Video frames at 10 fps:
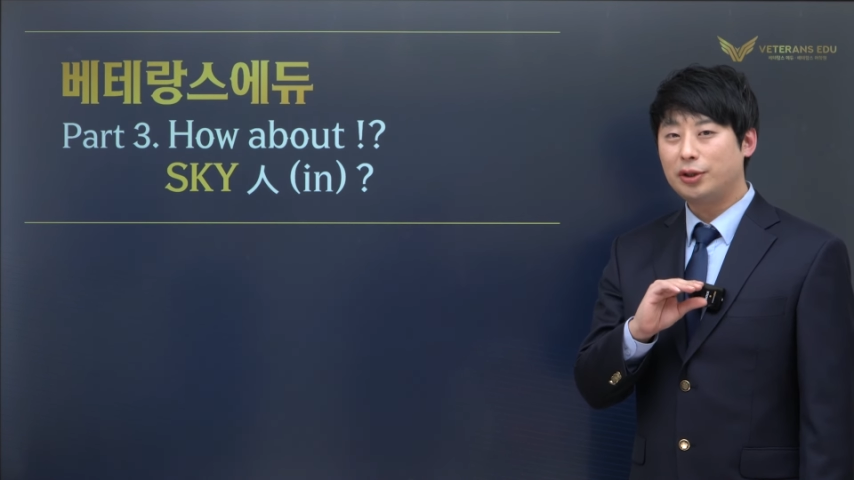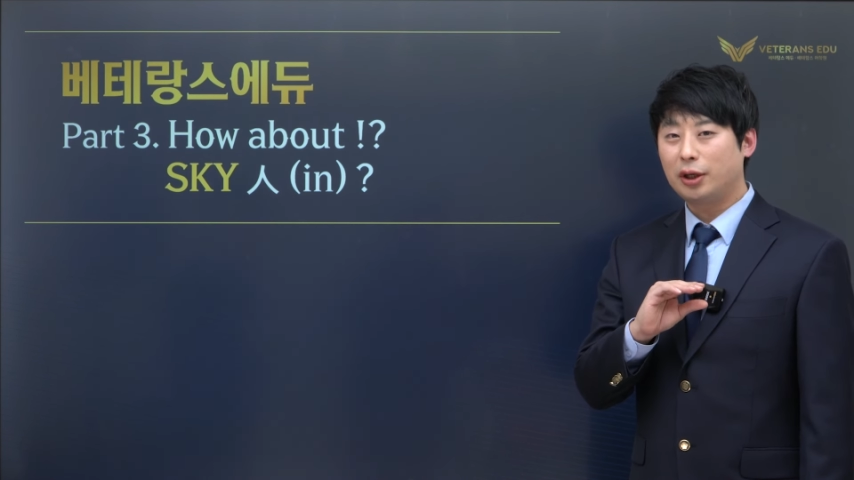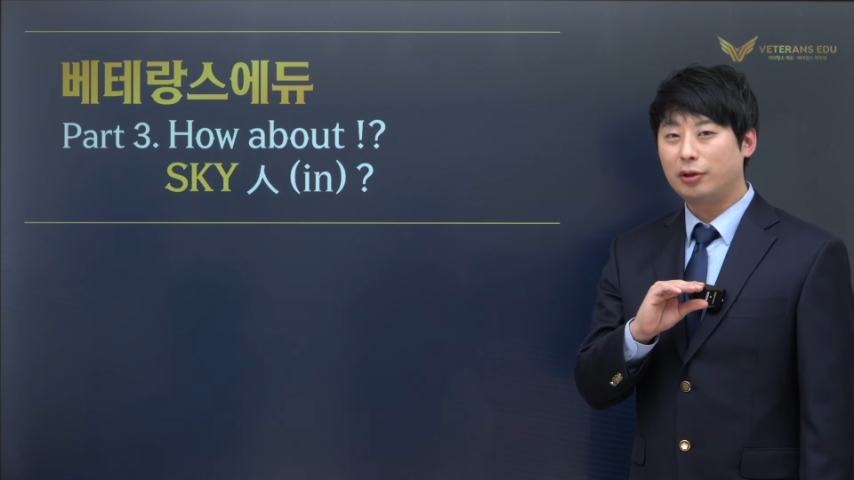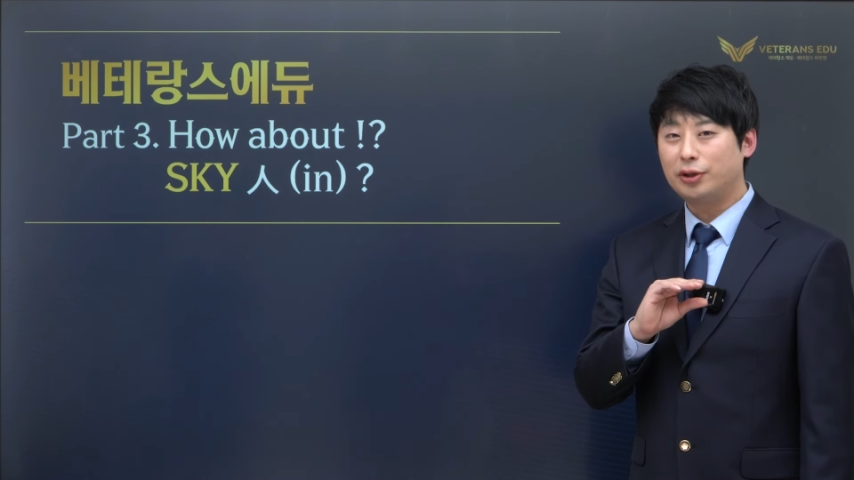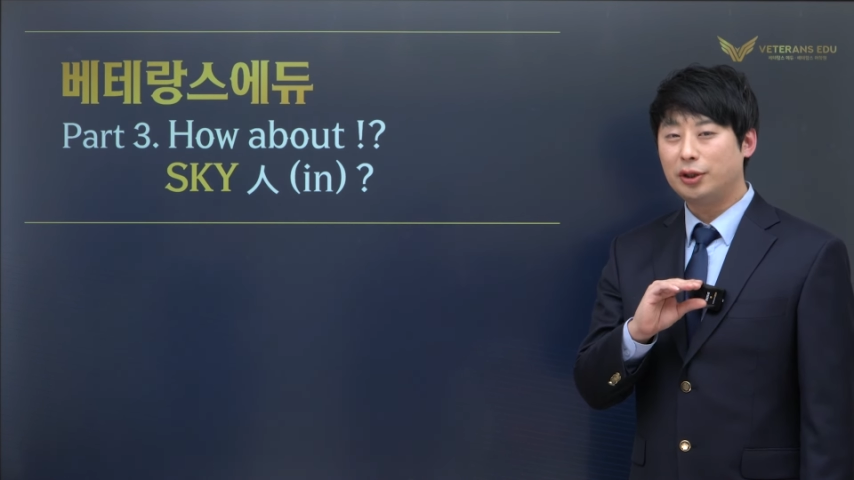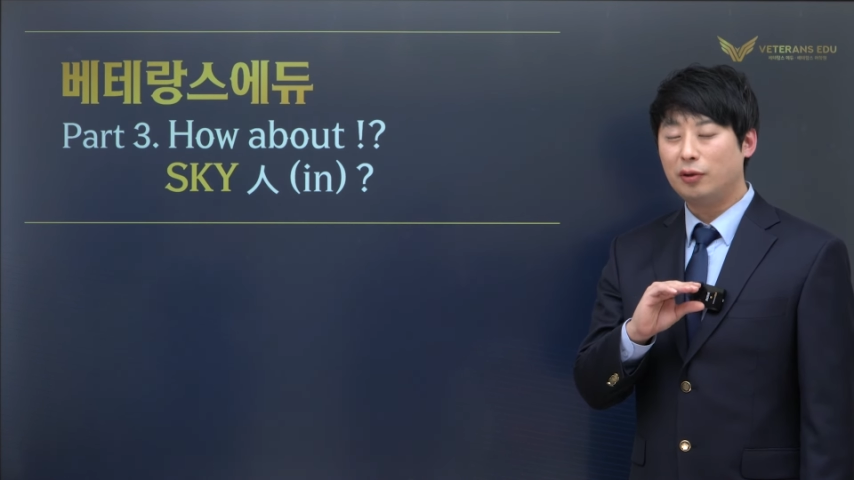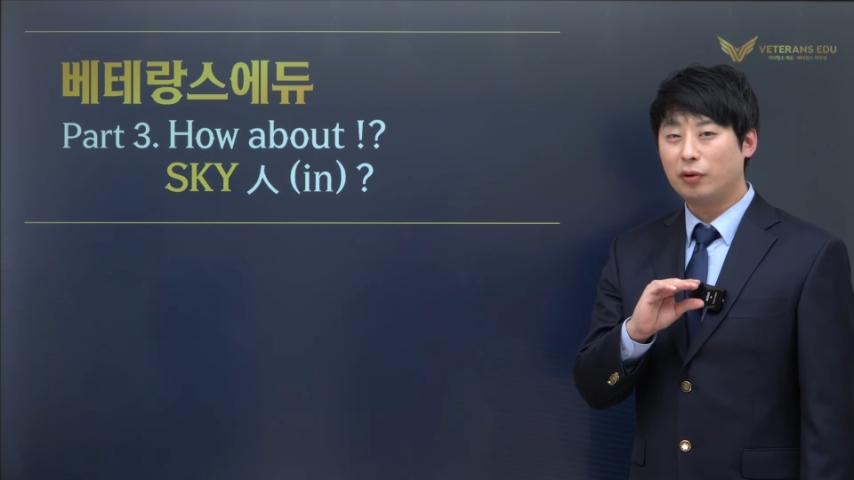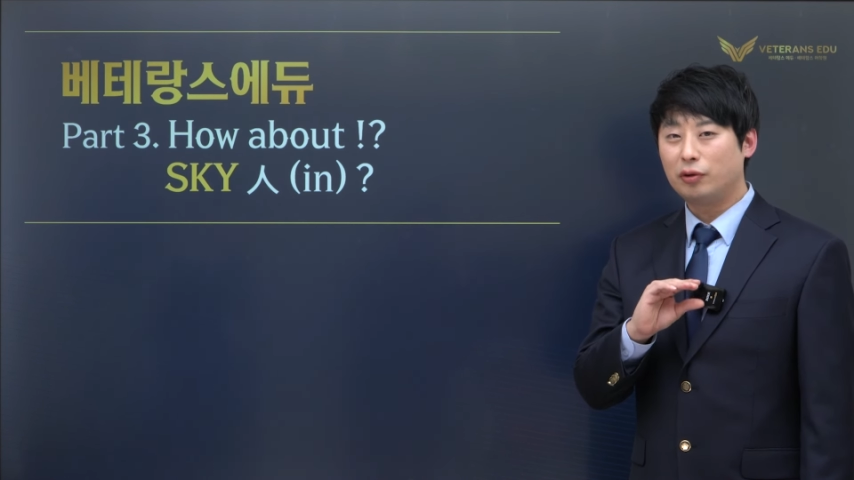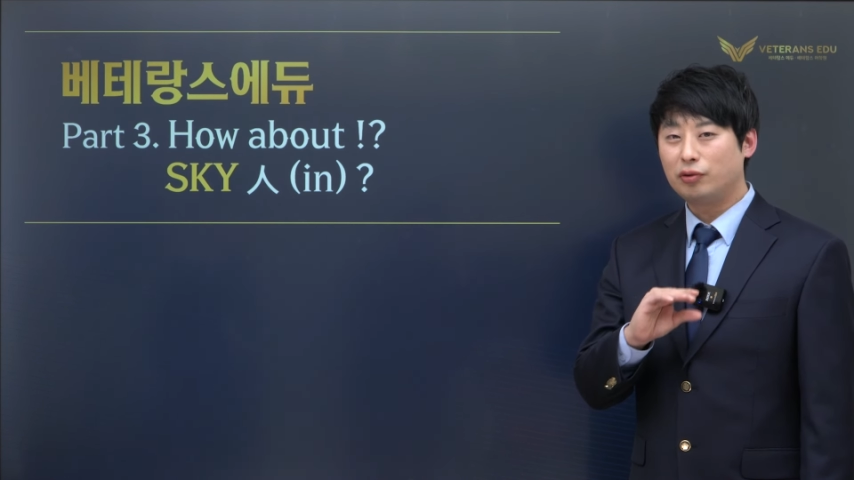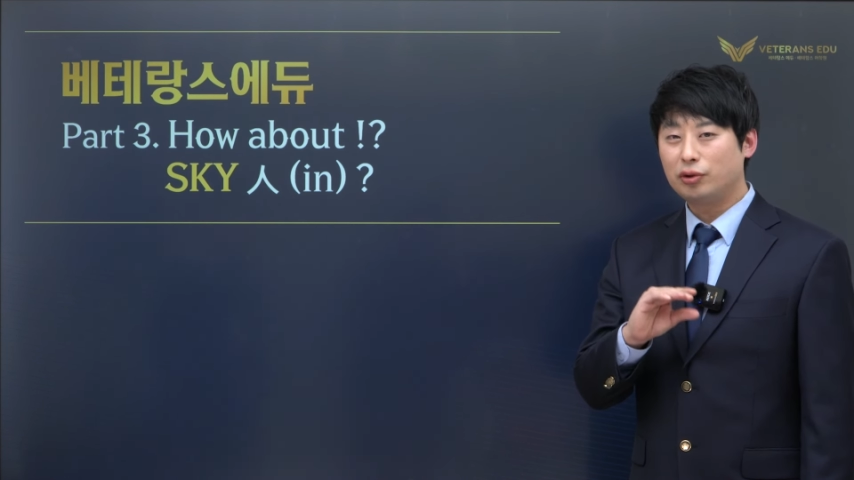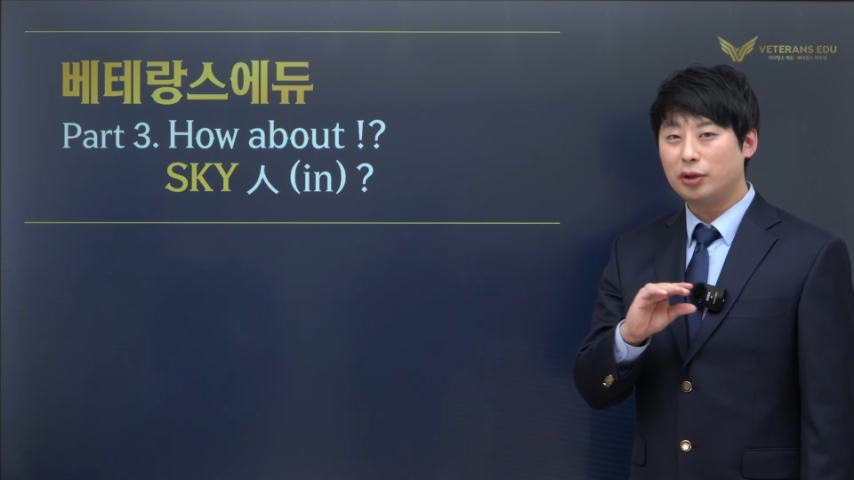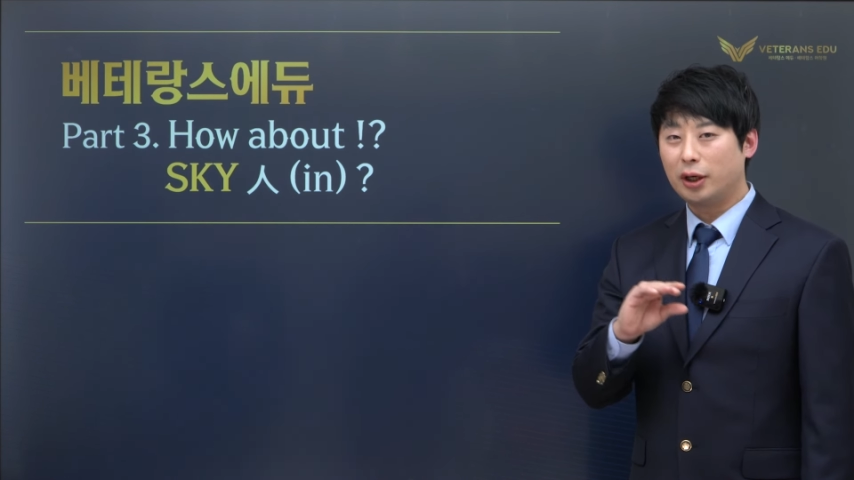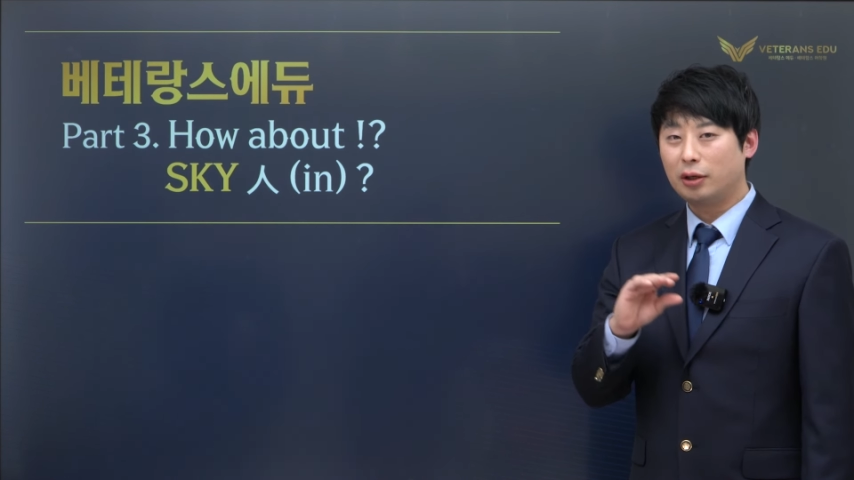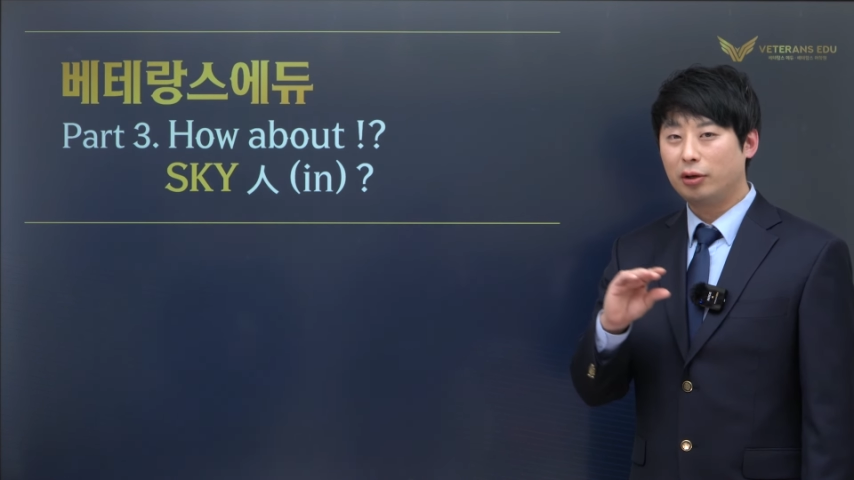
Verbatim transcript: 시작해서 진로를 꾸준하게